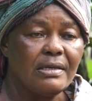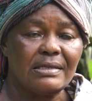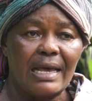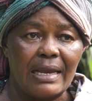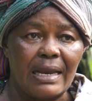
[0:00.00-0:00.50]

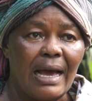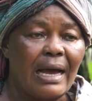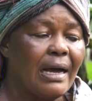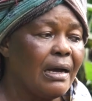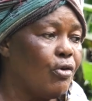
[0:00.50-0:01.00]
ça et
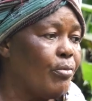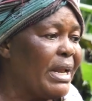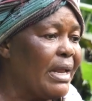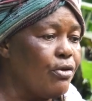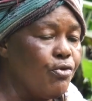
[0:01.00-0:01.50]
là, on
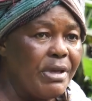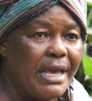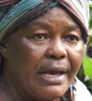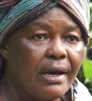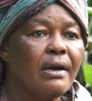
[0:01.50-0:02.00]
met les
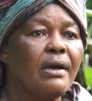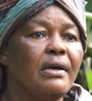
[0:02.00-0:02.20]
lumières.